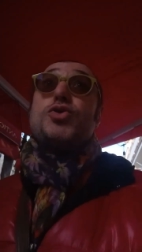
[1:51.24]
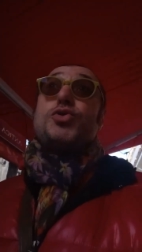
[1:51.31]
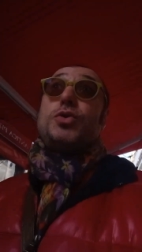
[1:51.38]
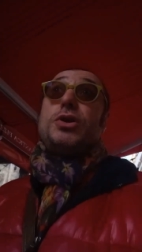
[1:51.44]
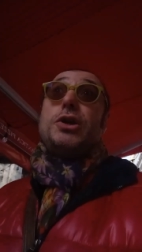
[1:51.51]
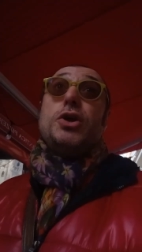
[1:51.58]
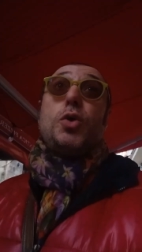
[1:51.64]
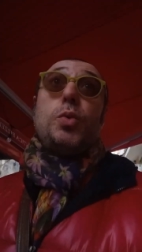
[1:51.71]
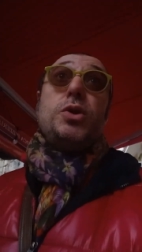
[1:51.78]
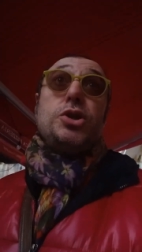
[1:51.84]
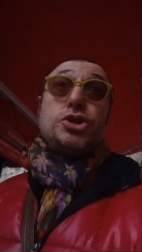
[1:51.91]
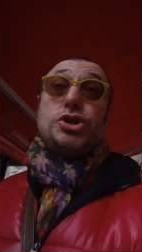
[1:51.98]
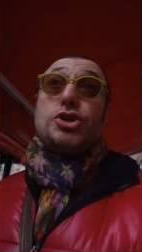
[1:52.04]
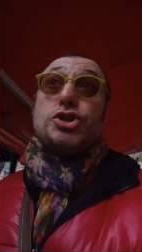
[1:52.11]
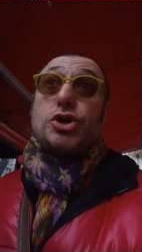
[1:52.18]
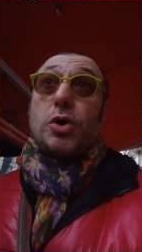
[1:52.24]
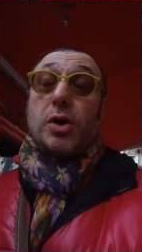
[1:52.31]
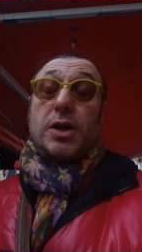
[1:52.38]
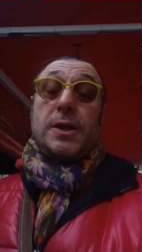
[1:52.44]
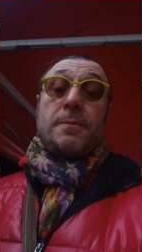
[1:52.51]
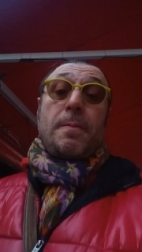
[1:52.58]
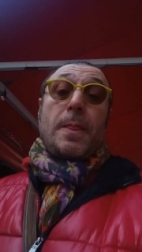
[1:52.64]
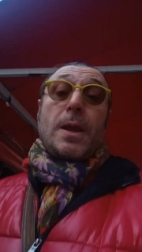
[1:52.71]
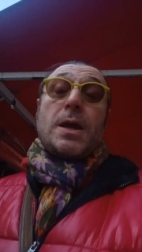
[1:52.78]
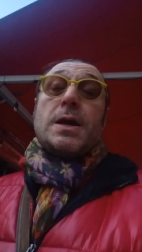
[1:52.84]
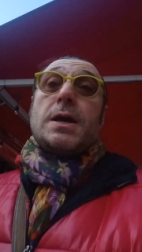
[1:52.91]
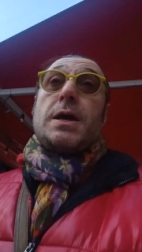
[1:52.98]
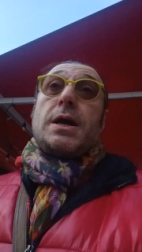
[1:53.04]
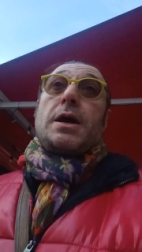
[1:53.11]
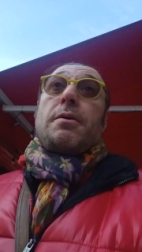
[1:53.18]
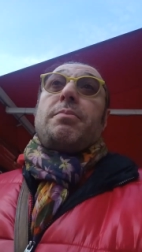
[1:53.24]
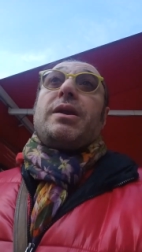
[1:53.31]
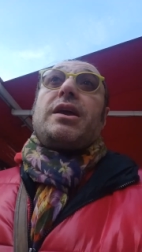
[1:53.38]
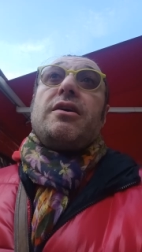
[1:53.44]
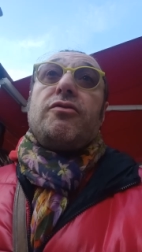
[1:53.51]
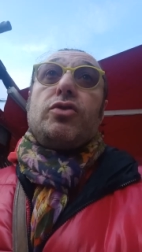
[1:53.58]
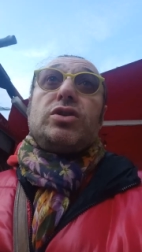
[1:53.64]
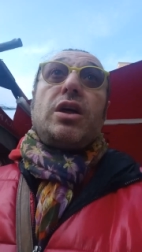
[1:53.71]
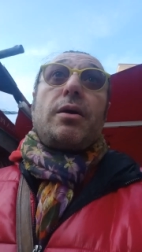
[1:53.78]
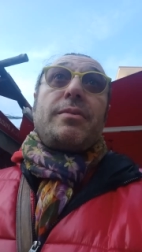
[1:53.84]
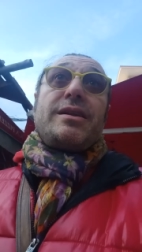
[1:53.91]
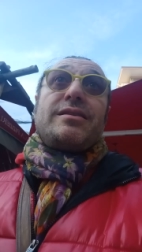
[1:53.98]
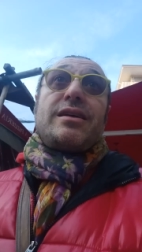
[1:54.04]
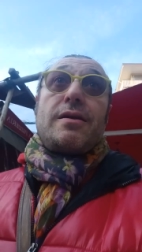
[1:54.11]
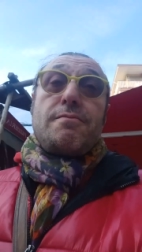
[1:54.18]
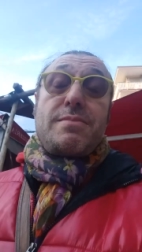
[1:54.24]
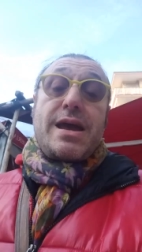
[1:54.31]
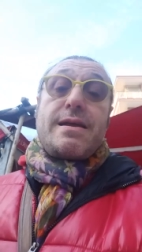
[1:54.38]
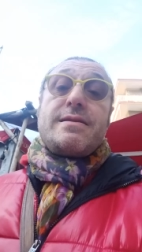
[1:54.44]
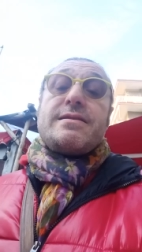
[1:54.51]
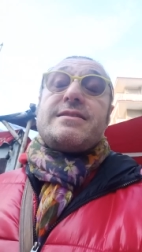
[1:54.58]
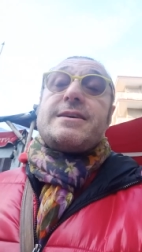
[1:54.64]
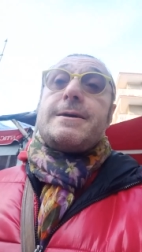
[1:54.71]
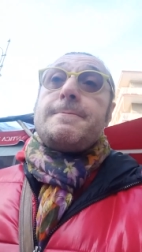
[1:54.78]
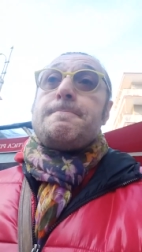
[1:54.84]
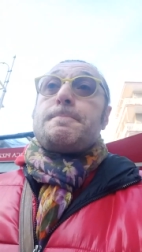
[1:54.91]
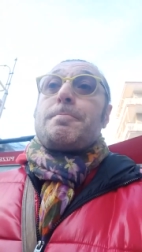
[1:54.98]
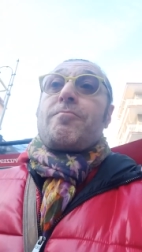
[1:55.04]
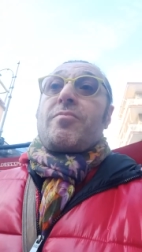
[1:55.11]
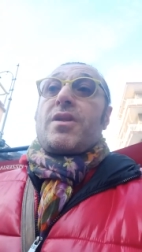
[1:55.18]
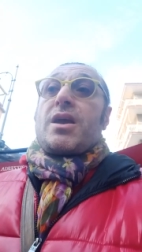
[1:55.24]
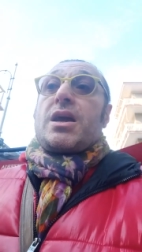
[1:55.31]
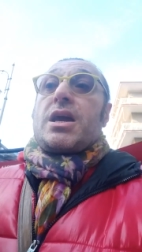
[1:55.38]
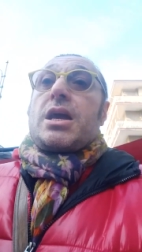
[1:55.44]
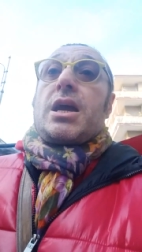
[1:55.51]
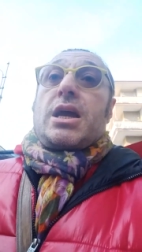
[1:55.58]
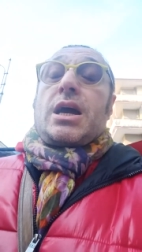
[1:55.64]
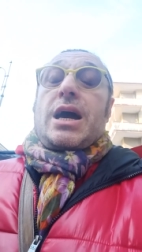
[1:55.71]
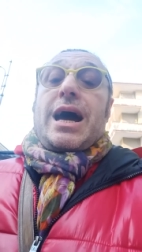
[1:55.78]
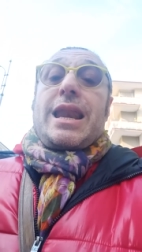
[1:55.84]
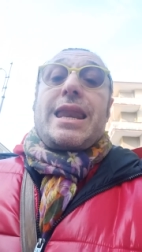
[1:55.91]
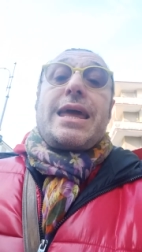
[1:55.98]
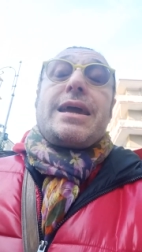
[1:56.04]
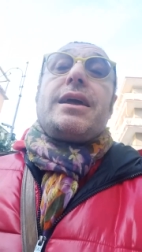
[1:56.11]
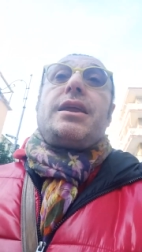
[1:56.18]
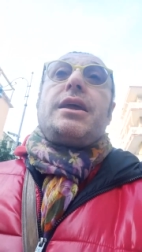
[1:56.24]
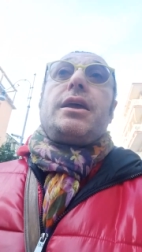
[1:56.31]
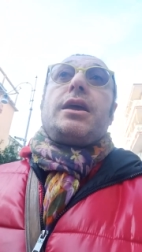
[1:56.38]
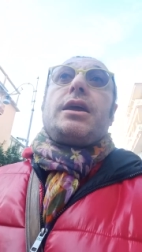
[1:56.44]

o giù di lì, 15 giorni? Perché fondamentalmente Allegri